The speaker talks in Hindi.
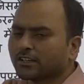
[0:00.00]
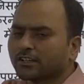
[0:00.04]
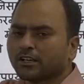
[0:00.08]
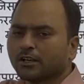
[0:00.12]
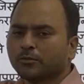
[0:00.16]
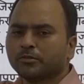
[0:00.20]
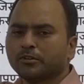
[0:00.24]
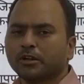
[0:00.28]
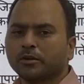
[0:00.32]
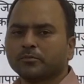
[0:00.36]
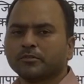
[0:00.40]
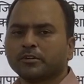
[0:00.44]
कि
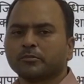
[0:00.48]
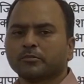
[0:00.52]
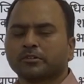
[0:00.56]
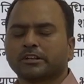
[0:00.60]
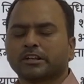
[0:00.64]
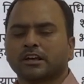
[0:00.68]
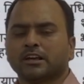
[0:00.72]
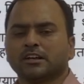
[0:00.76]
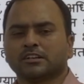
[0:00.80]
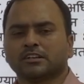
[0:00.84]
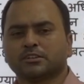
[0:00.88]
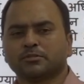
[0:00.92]
अभी हमने
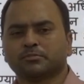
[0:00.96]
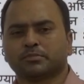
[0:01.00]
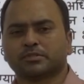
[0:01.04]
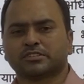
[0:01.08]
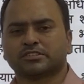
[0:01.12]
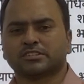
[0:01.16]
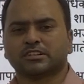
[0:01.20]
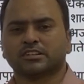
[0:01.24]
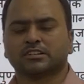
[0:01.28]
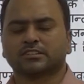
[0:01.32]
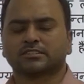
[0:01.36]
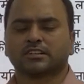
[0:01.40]
बताया कि
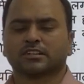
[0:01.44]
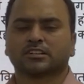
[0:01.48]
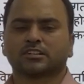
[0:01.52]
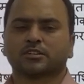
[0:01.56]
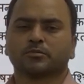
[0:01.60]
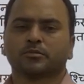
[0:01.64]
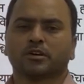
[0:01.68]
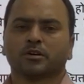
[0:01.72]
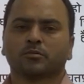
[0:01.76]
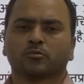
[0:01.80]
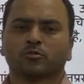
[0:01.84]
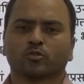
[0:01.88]
पिछले
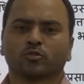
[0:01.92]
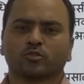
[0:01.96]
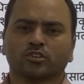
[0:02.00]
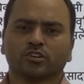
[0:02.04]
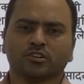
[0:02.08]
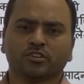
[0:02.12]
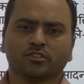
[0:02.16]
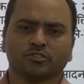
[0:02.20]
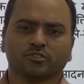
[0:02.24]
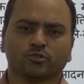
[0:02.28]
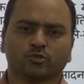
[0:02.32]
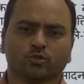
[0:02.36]
सत्र में हम लोगों
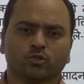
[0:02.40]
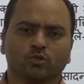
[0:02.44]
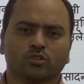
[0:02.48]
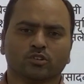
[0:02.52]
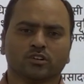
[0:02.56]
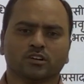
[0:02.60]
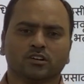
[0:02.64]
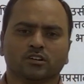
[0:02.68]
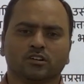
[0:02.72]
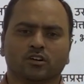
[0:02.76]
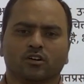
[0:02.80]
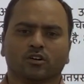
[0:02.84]
ने
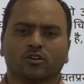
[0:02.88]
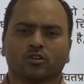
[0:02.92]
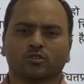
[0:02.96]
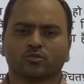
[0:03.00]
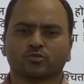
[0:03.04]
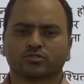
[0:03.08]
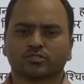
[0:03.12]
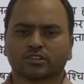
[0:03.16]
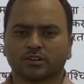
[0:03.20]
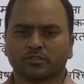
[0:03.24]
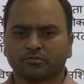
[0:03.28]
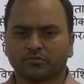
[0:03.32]
योग और
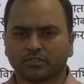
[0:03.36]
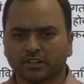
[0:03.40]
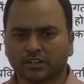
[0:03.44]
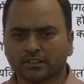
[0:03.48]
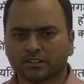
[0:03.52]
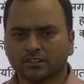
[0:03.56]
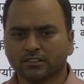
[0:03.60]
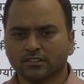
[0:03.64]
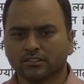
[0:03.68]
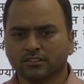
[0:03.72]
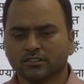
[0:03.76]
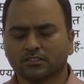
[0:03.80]
उसके
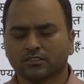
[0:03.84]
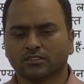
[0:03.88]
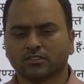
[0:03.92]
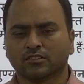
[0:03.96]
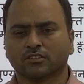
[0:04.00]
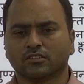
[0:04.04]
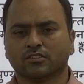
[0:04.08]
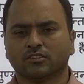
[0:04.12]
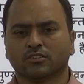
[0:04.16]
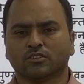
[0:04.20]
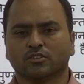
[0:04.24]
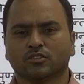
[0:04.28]
विघ्न
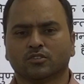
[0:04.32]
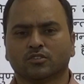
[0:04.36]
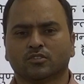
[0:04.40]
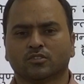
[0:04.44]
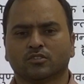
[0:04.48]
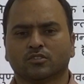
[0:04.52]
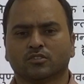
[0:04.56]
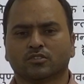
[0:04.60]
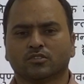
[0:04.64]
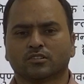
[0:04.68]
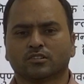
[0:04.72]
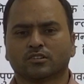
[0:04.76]

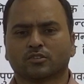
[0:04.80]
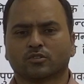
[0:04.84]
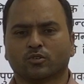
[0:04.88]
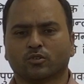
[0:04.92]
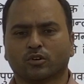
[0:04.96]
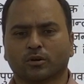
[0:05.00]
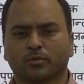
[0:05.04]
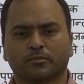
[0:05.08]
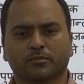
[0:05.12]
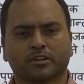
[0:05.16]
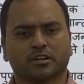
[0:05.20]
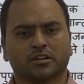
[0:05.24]
को
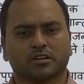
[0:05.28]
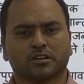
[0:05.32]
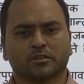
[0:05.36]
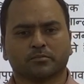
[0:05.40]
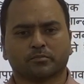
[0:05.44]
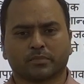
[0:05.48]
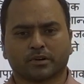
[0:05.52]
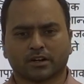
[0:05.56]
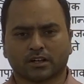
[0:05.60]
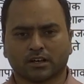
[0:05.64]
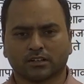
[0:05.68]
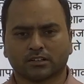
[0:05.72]
हमने
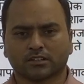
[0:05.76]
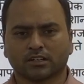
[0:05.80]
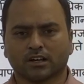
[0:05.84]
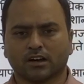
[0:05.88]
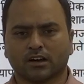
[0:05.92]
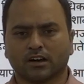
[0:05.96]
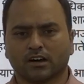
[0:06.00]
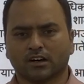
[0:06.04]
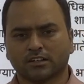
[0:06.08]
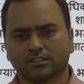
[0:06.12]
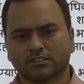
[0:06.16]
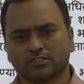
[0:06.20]
पढ़ा था
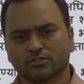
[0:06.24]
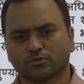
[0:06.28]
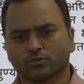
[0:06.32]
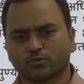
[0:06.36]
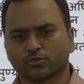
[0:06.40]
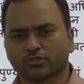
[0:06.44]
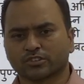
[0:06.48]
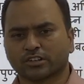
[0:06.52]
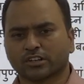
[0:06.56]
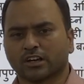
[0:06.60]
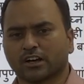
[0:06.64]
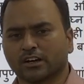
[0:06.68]
आज
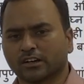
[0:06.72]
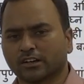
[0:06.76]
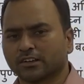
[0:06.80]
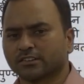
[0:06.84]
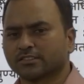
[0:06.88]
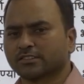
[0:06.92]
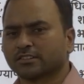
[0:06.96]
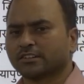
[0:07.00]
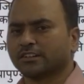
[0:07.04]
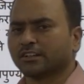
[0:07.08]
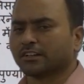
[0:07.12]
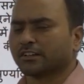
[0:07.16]
उसके आगे
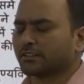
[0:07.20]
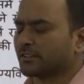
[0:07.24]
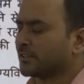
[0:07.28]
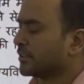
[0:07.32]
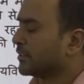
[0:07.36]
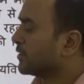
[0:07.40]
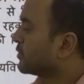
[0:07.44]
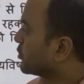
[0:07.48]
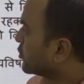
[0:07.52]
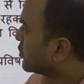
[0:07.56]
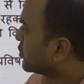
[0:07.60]
से देखते हैं तो